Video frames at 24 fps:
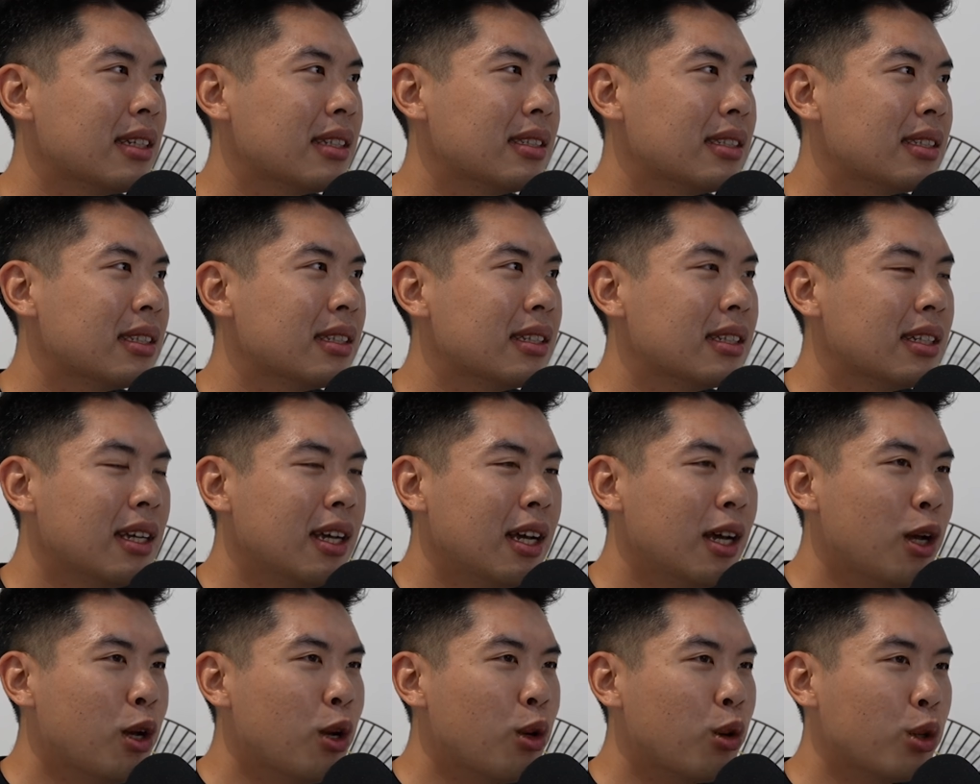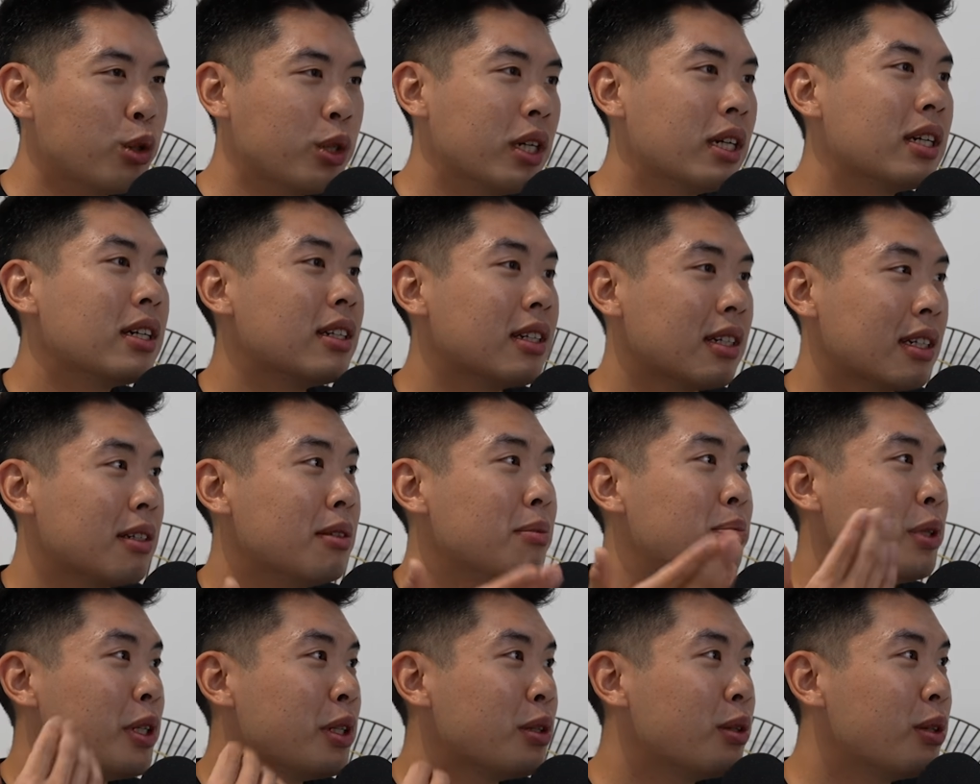可是我觉得可能
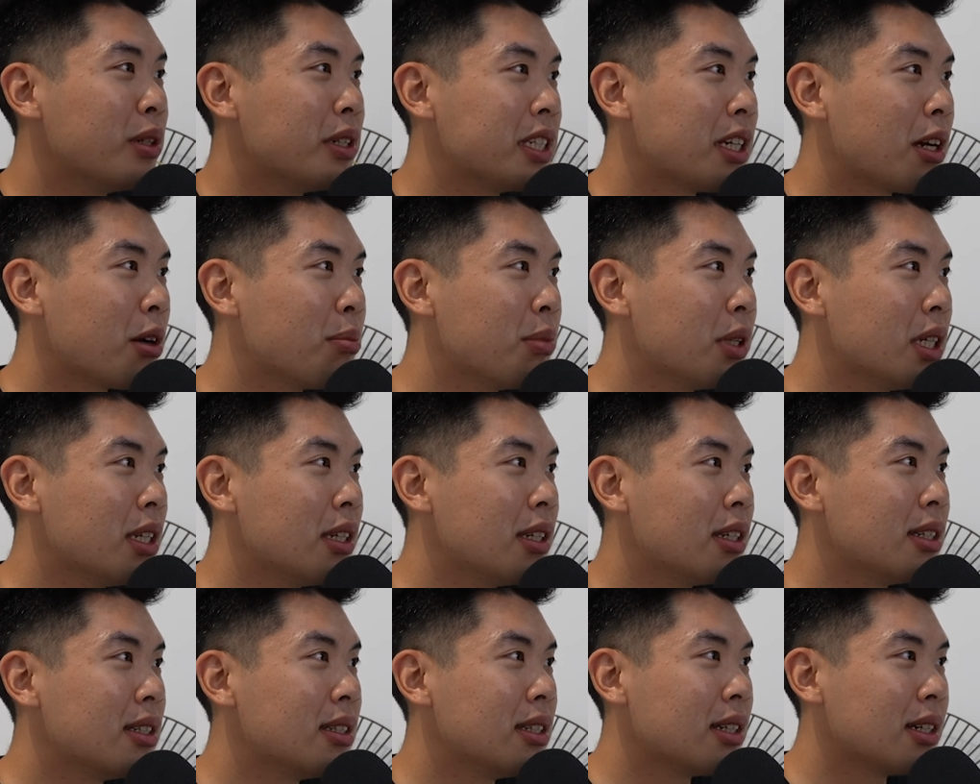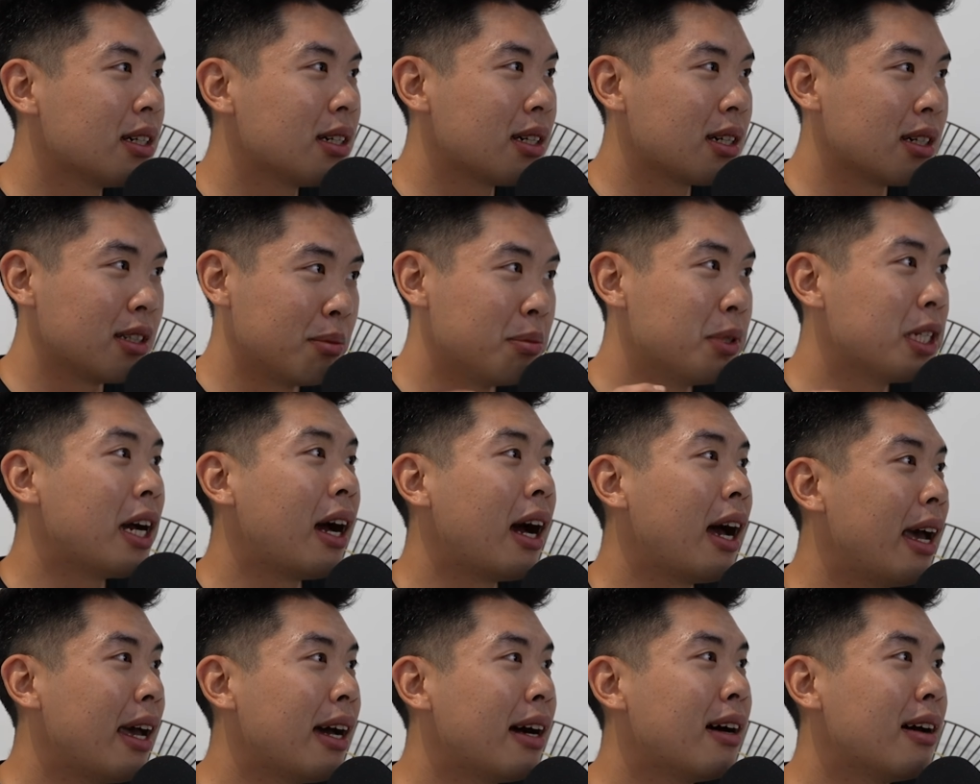跟苹果相比，那个可能比较
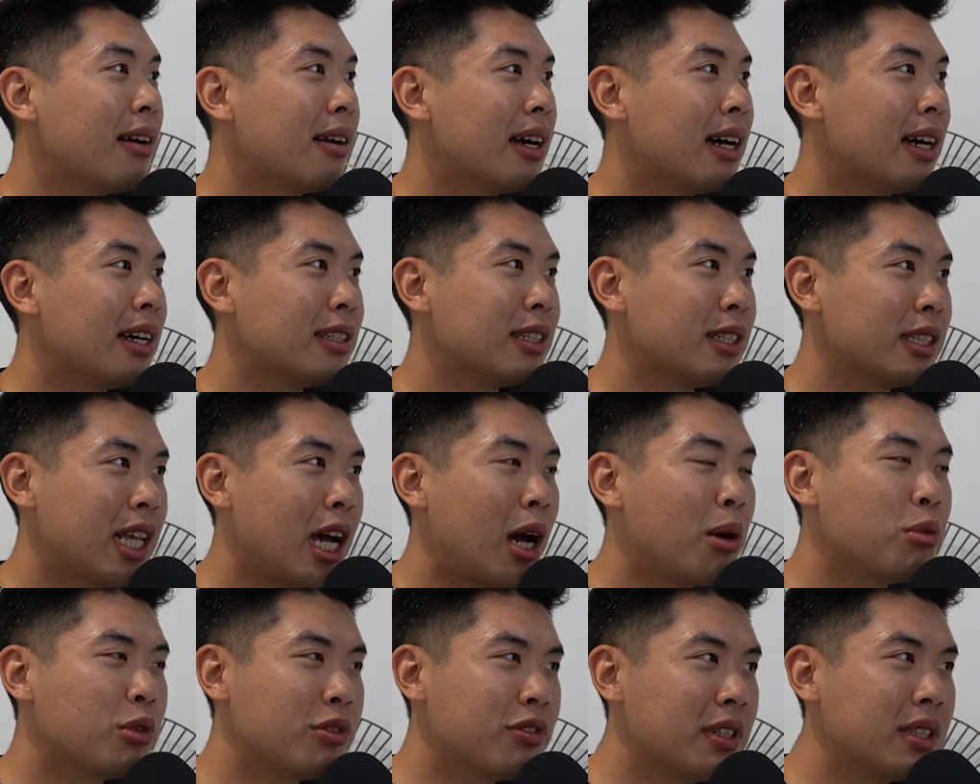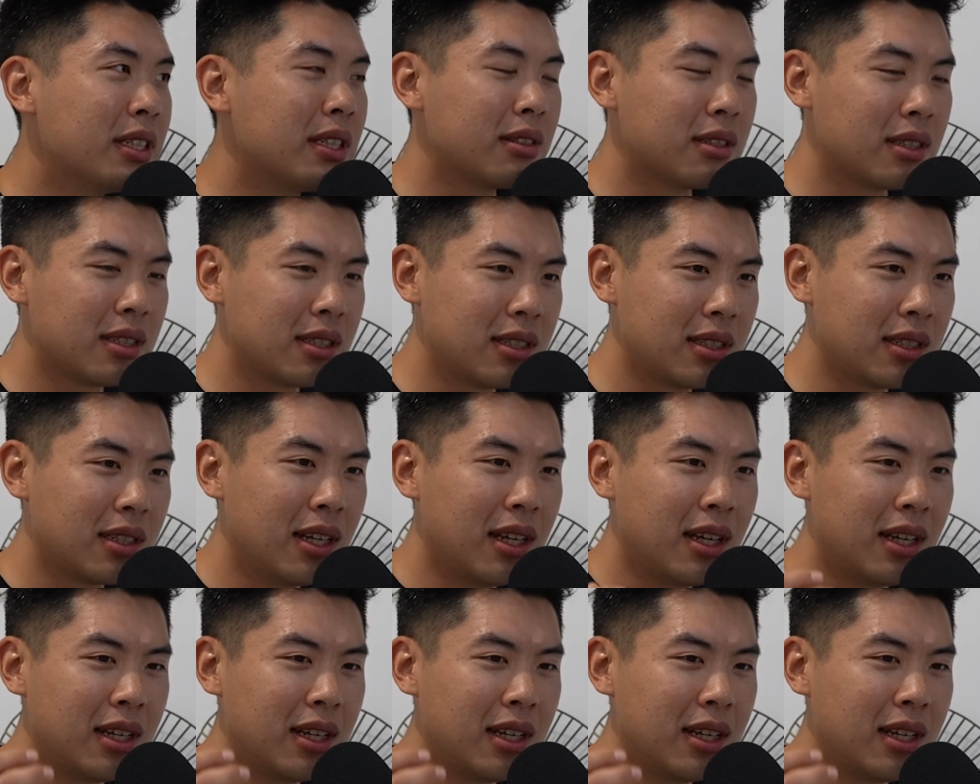还好啦。那大部分都是